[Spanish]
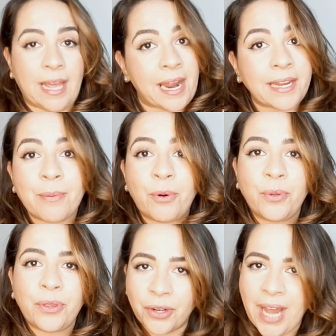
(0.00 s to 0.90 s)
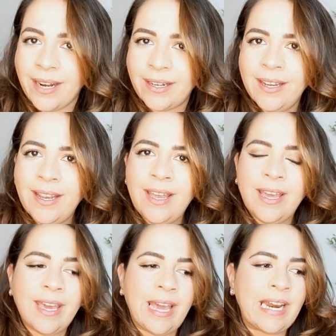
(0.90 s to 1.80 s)
Salario y Evolucionar,
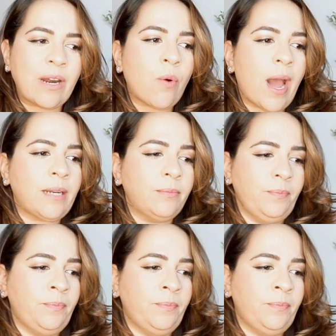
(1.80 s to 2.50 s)
en el cual,